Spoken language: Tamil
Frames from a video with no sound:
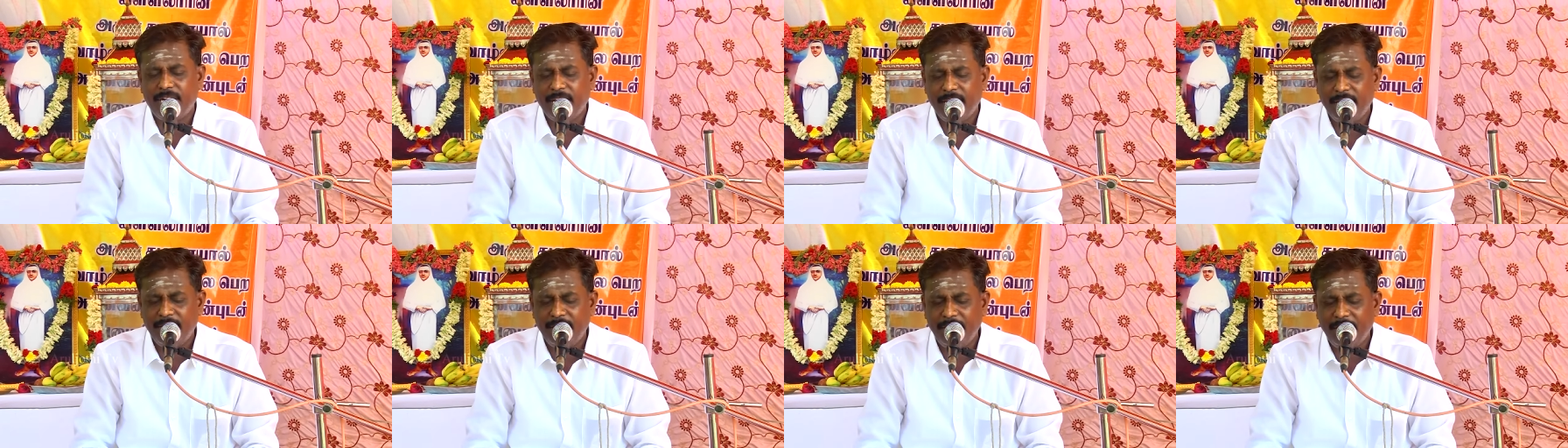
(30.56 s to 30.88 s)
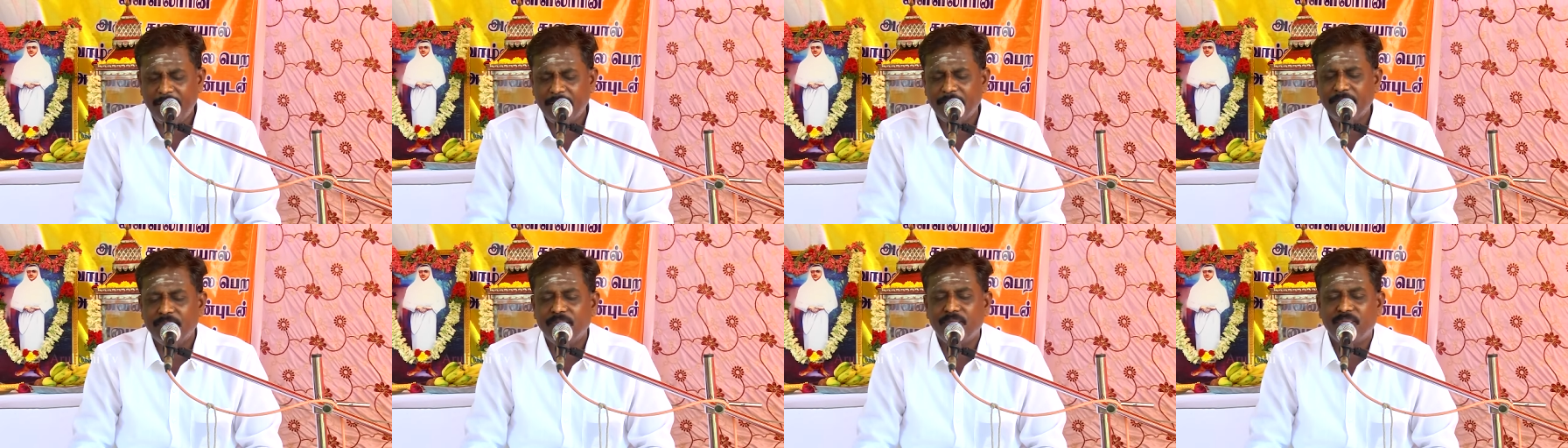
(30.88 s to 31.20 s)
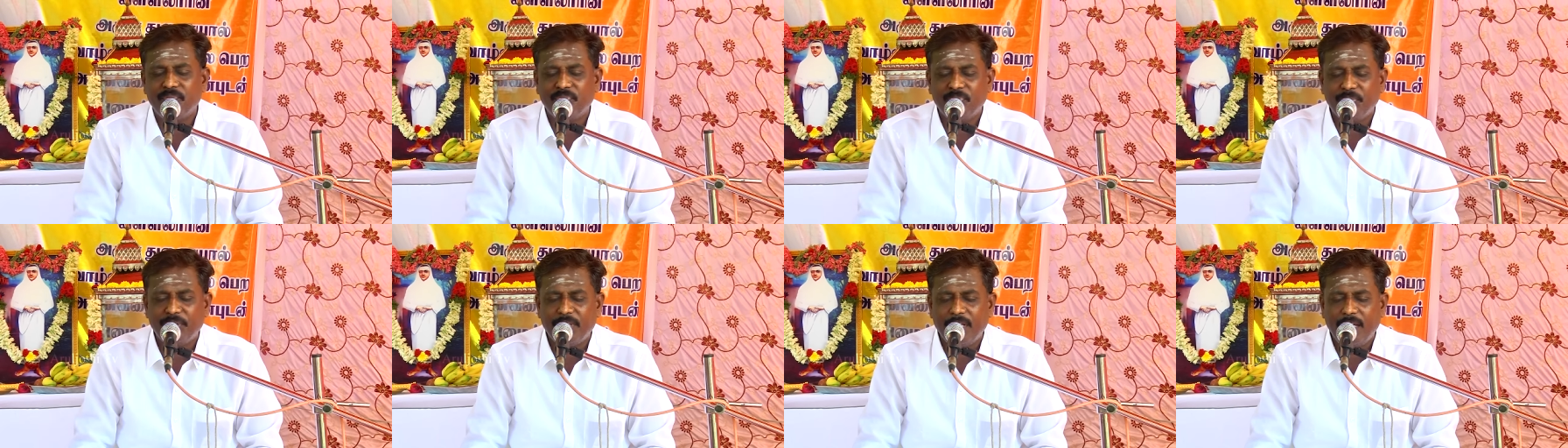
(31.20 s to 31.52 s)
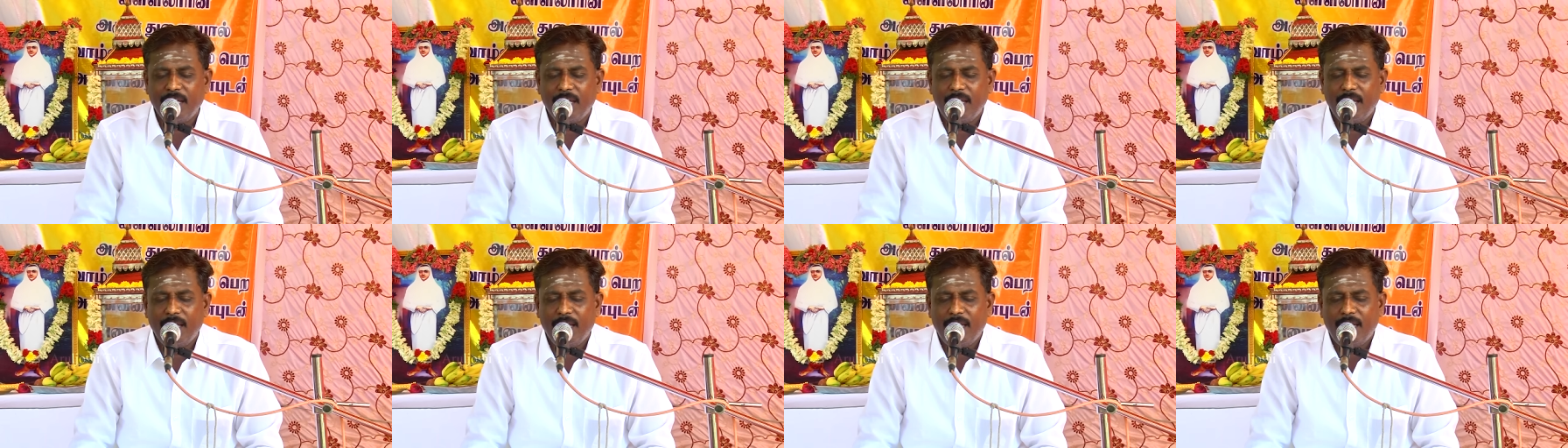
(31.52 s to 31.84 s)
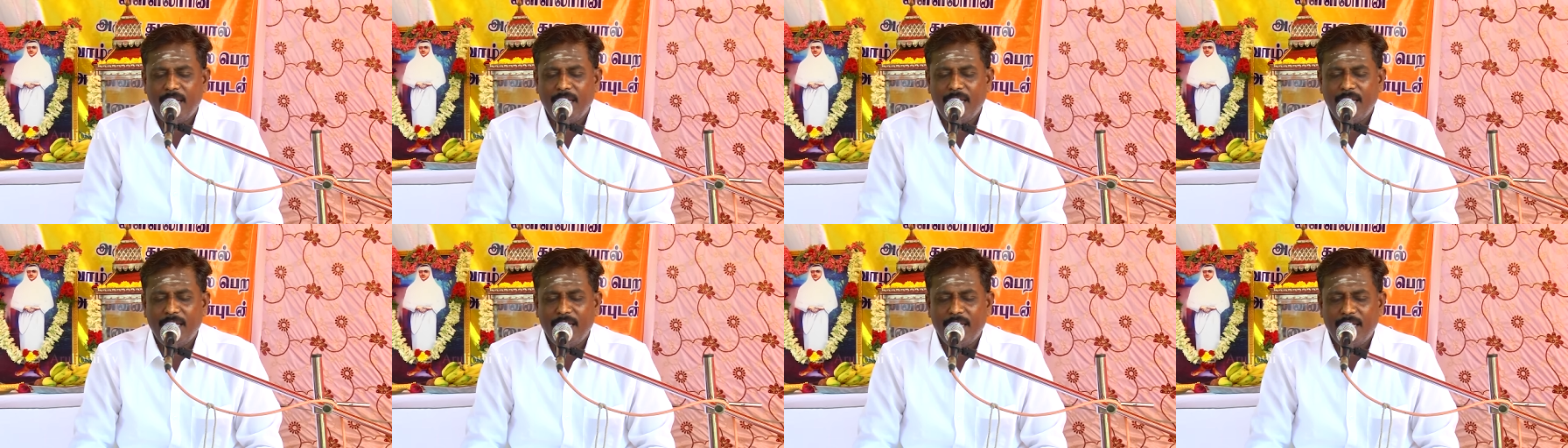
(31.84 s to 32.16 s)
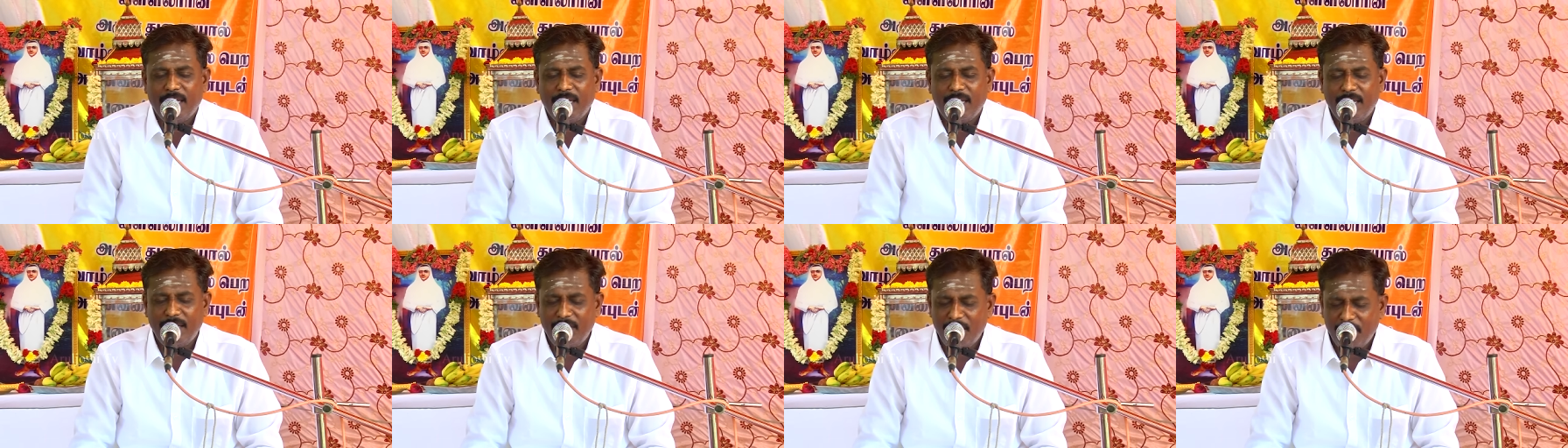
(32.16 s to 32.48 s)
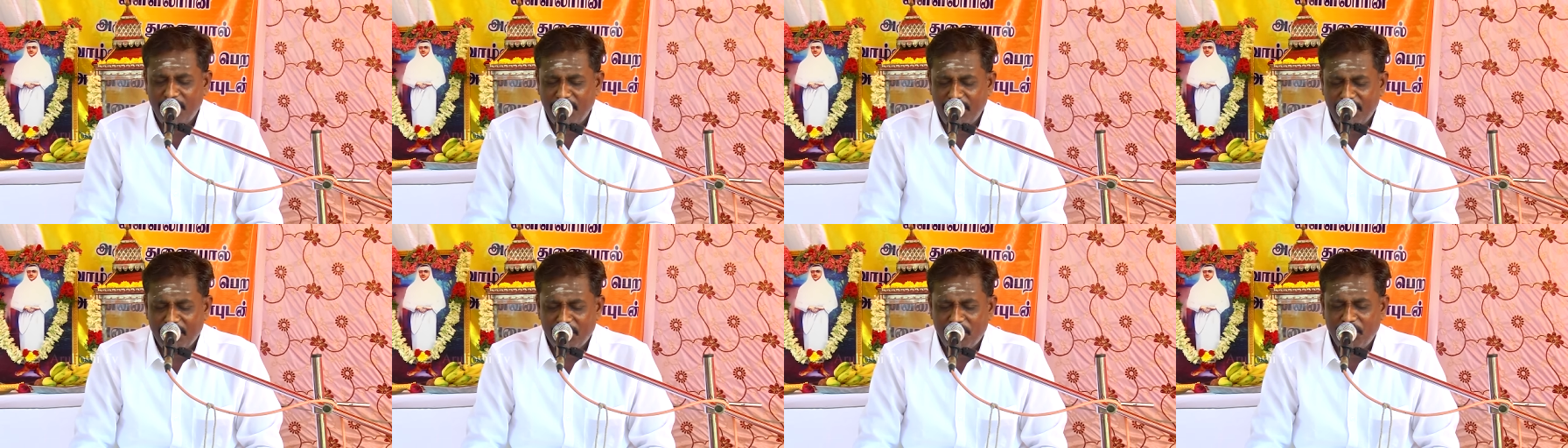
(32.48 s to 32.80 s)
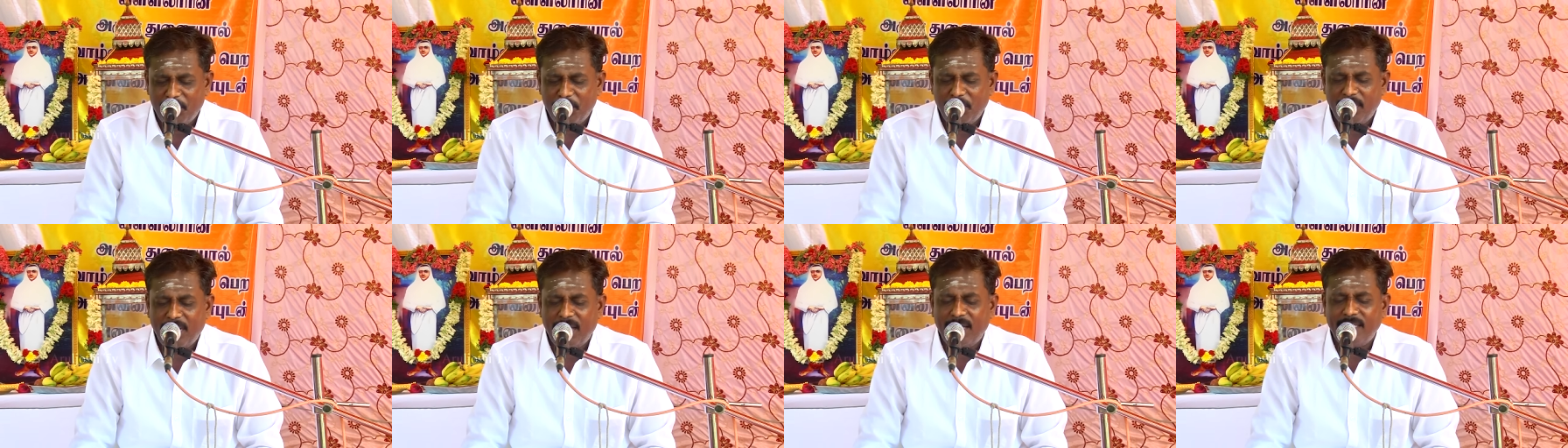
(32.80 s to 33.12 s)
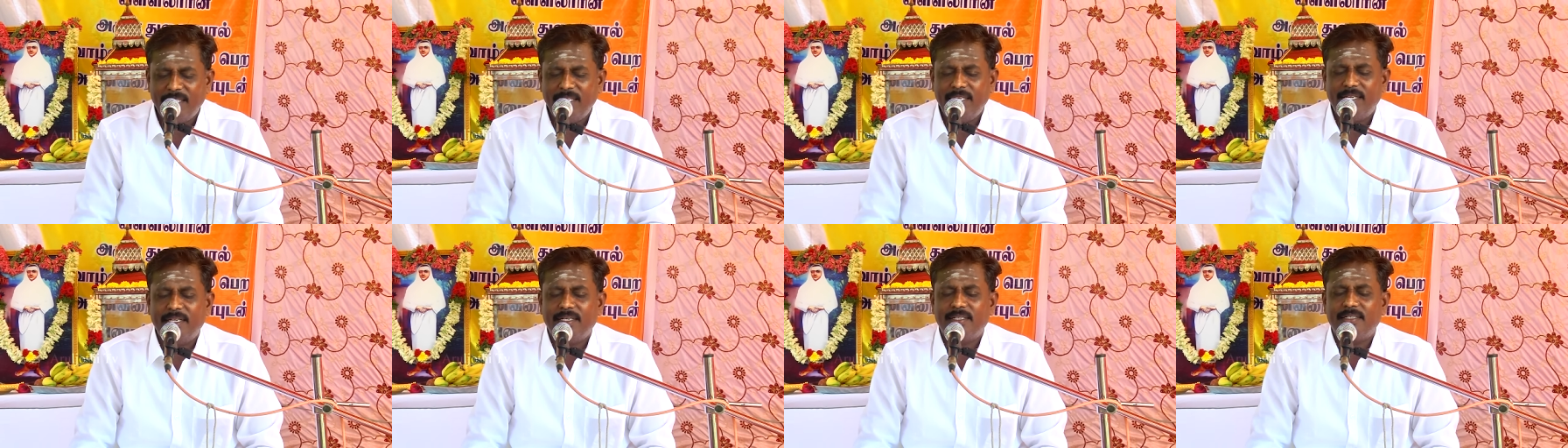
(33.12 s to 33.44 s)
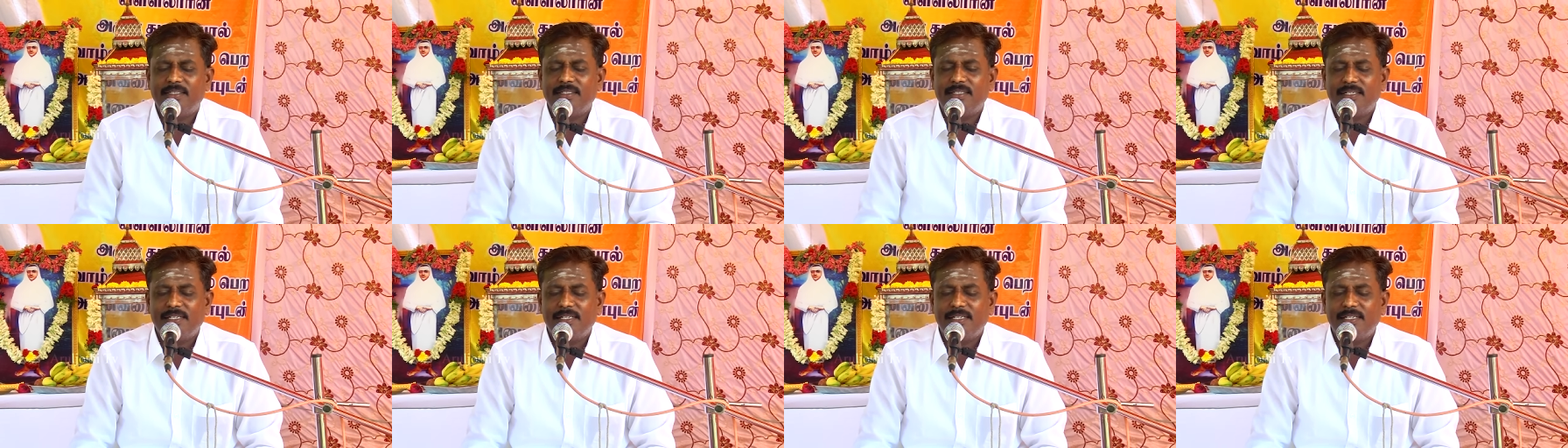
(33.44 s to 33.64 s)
வணங்கி என்னுடைய குருநாதர்